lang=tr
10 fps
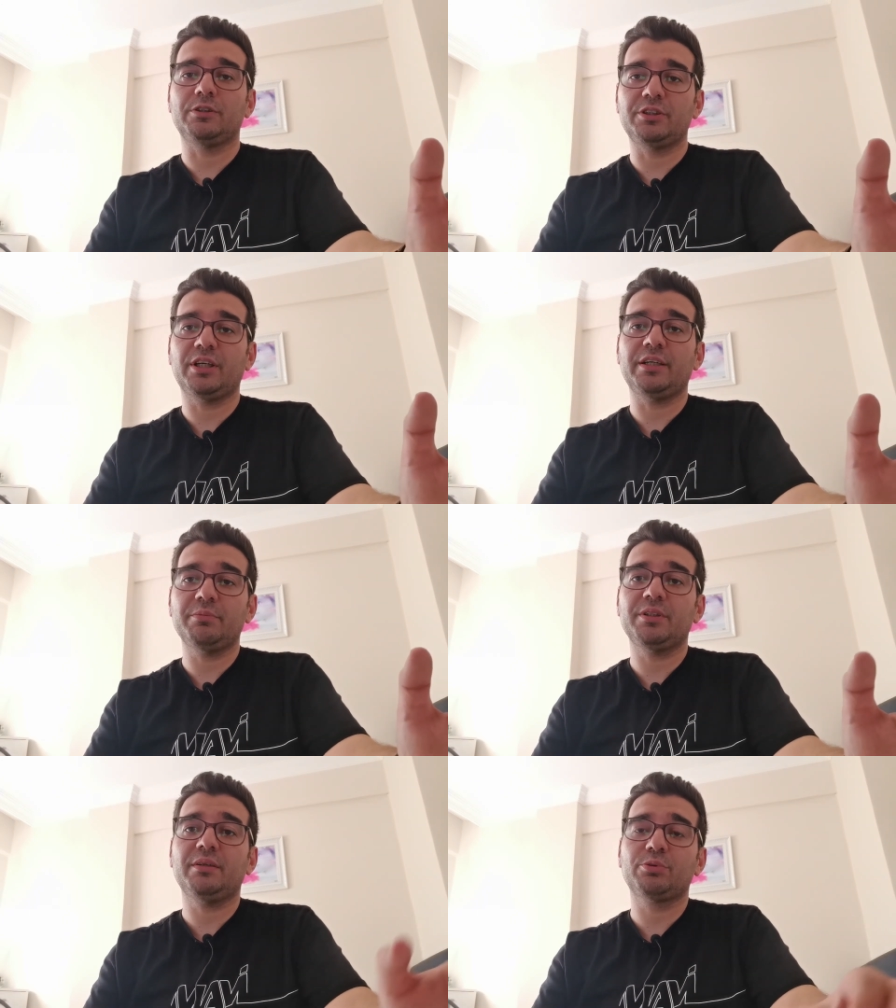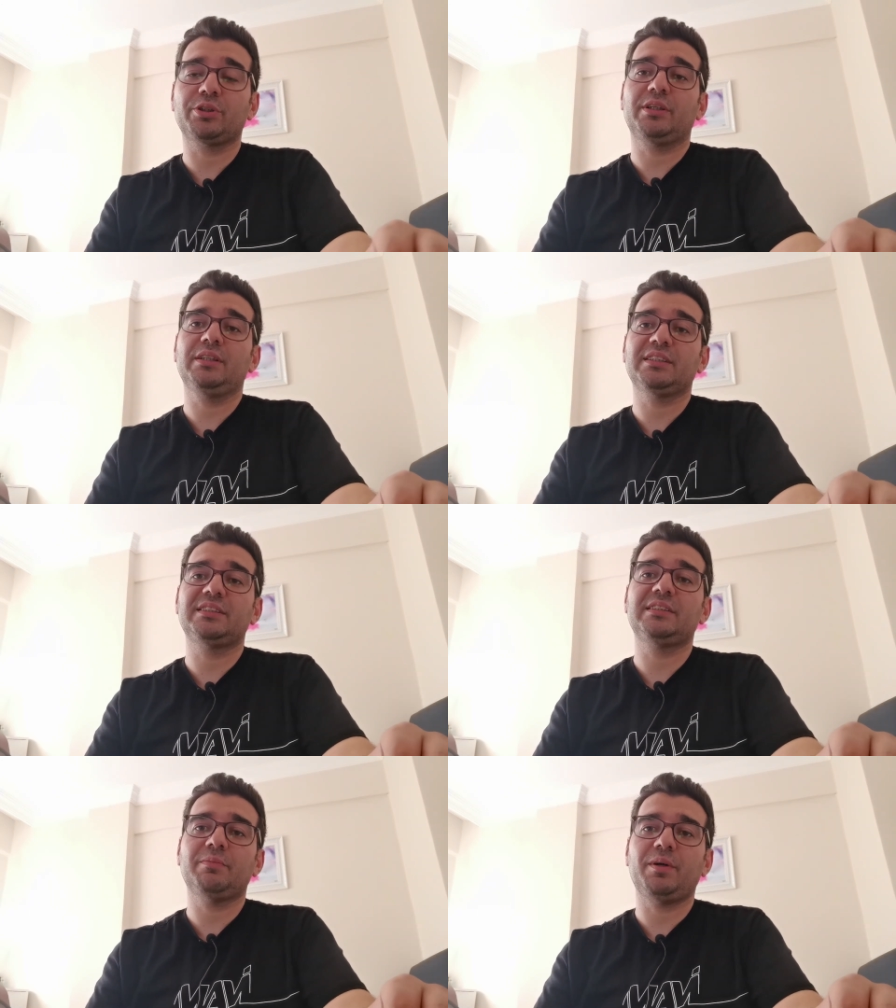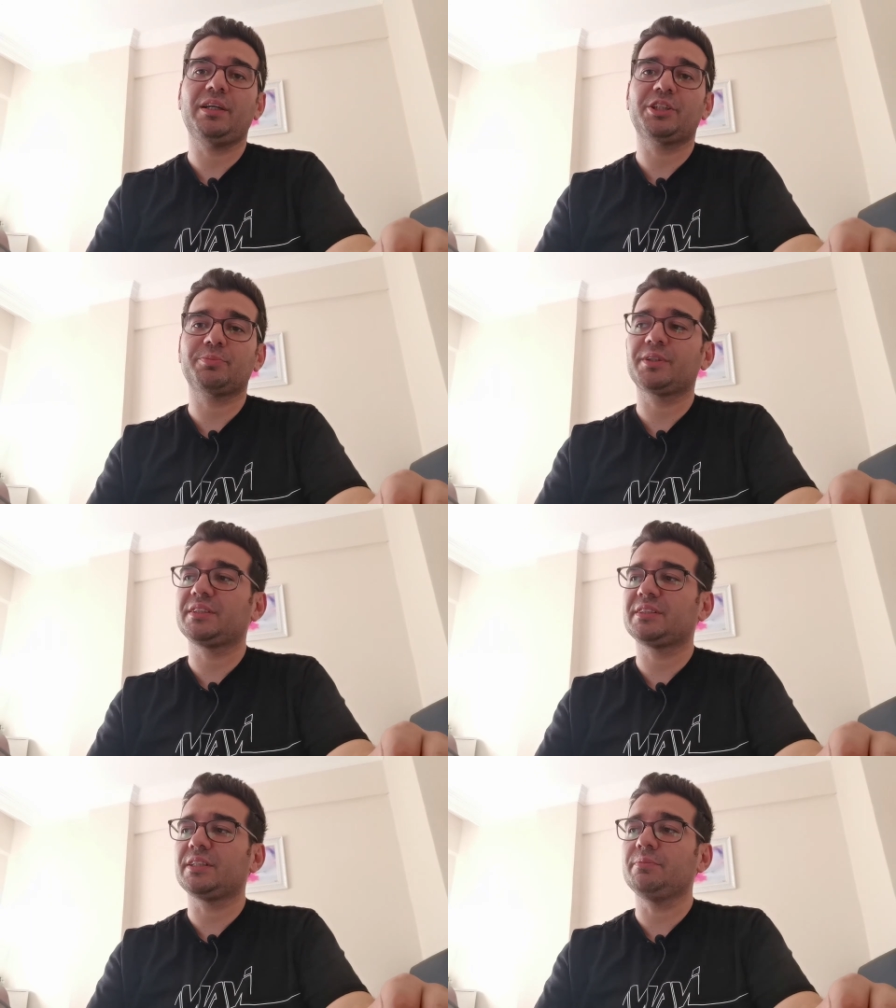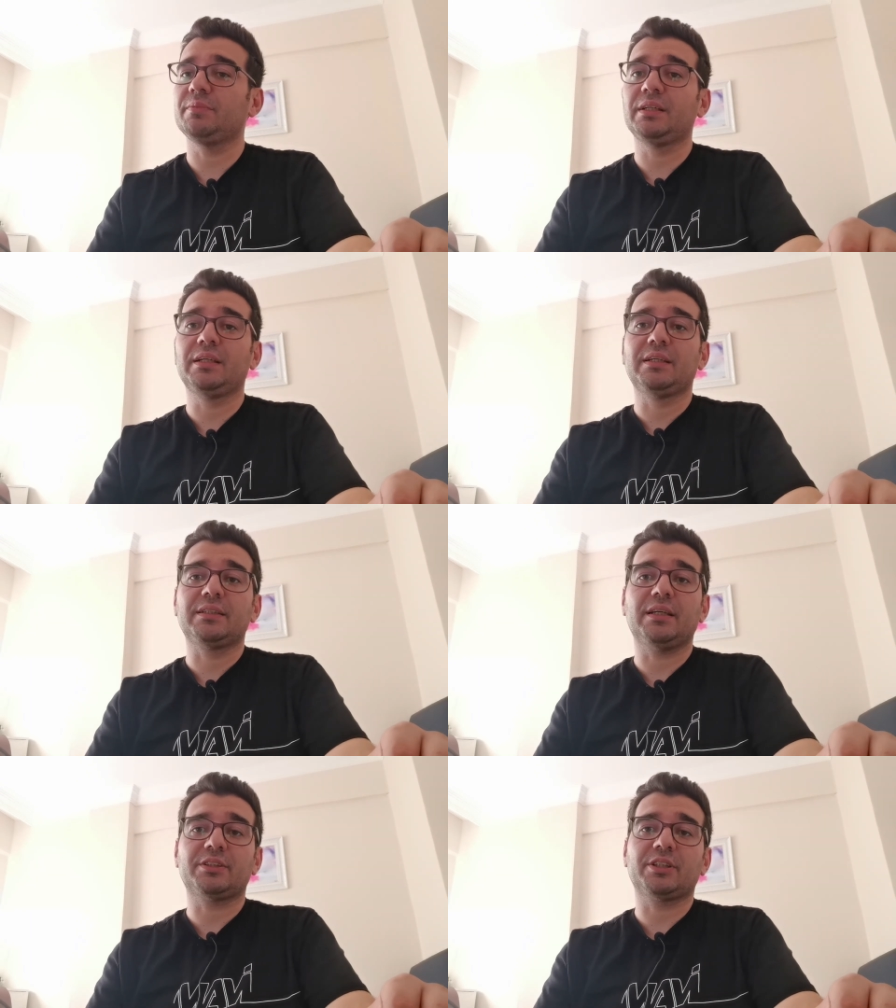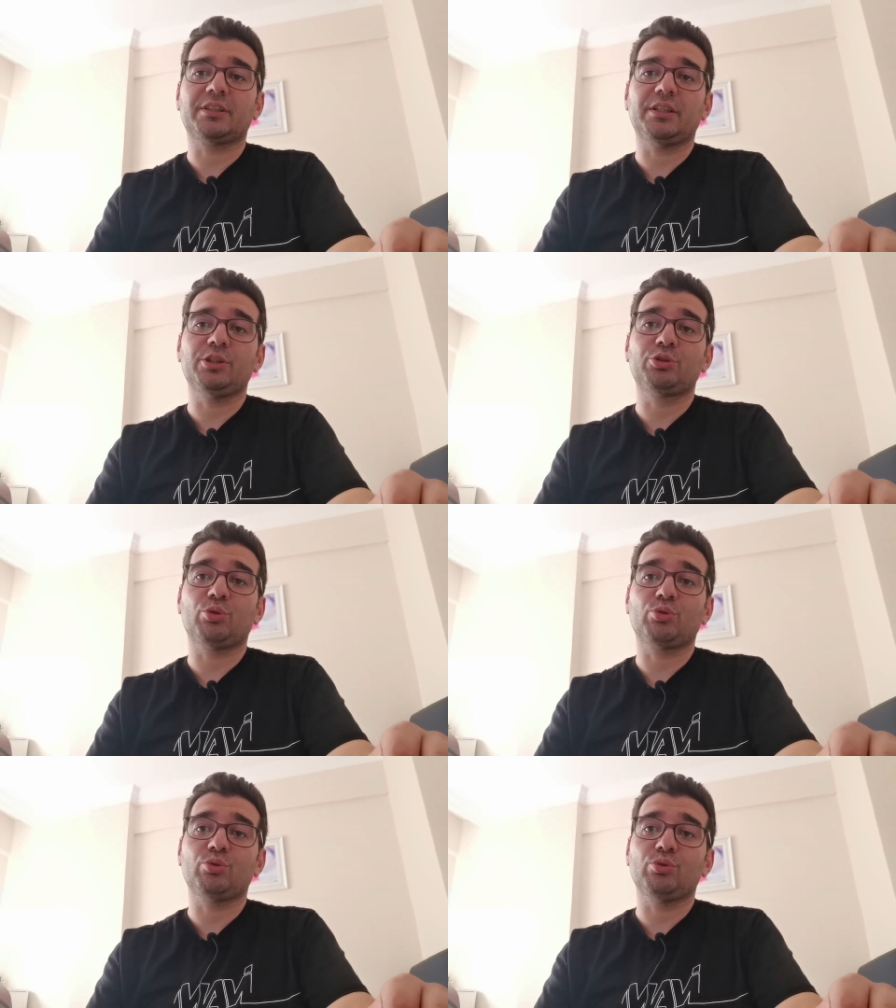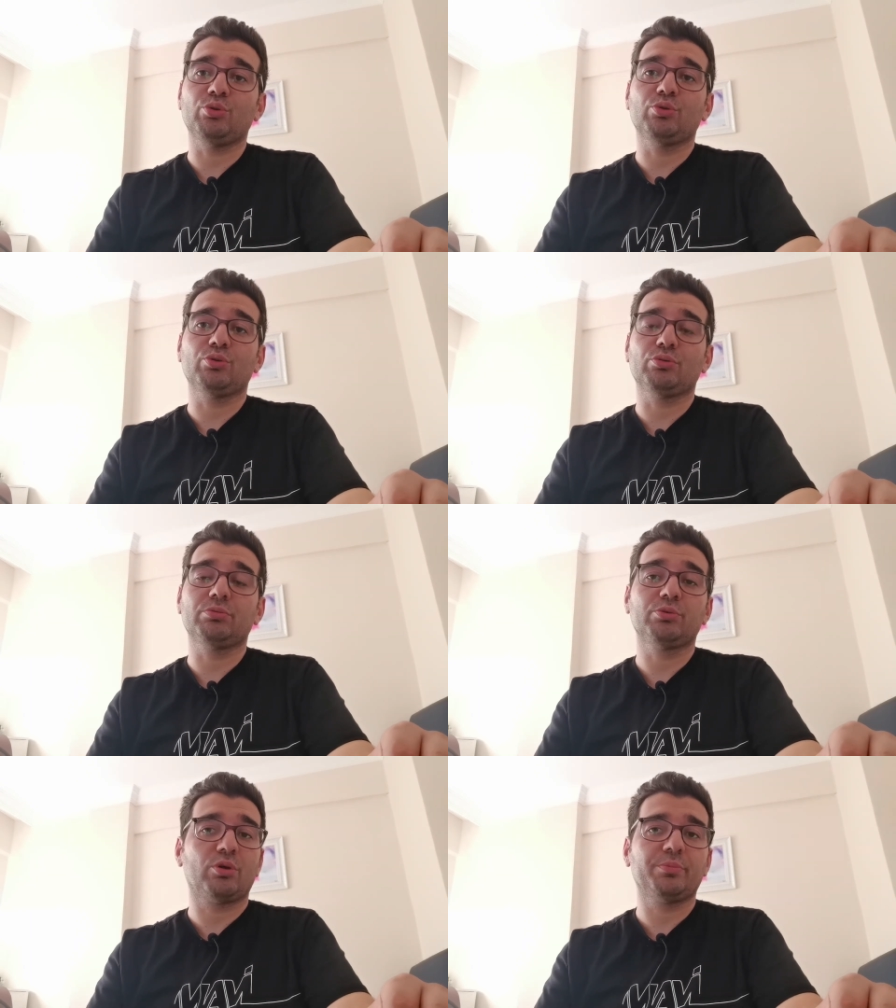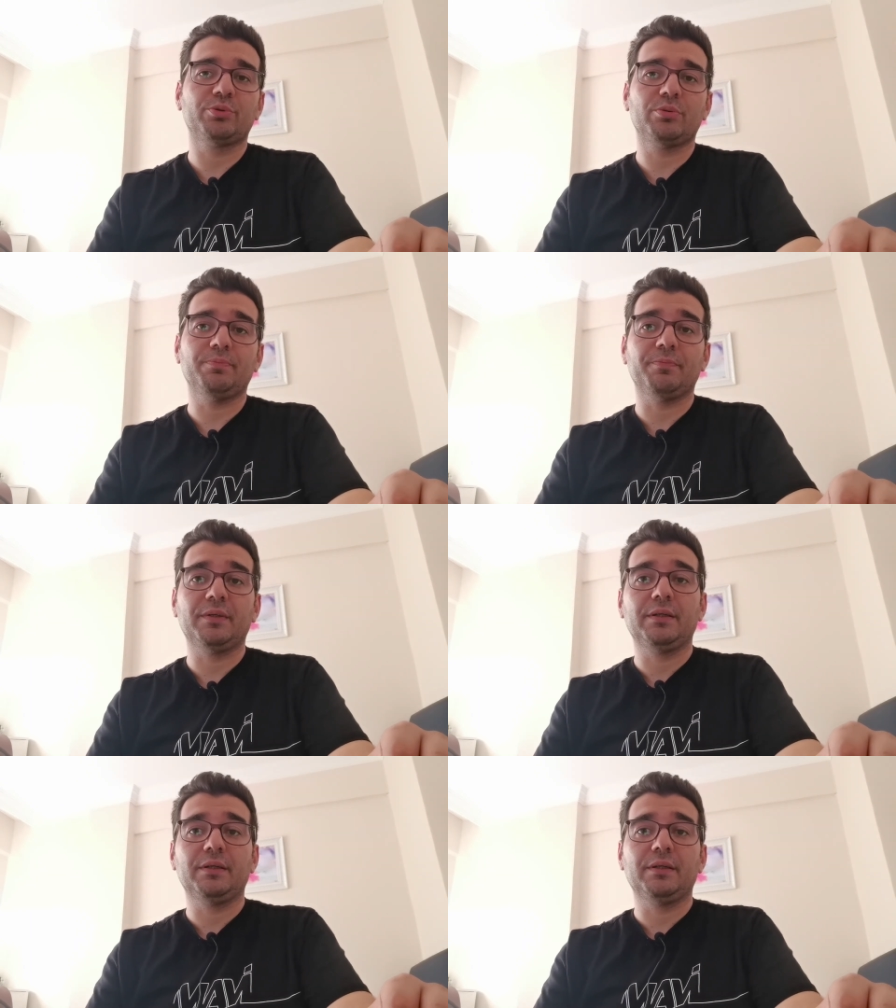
hikayemi de bu şekilde sizle paylaşmak istedim. Gerçekten de çok e, zor bir durum.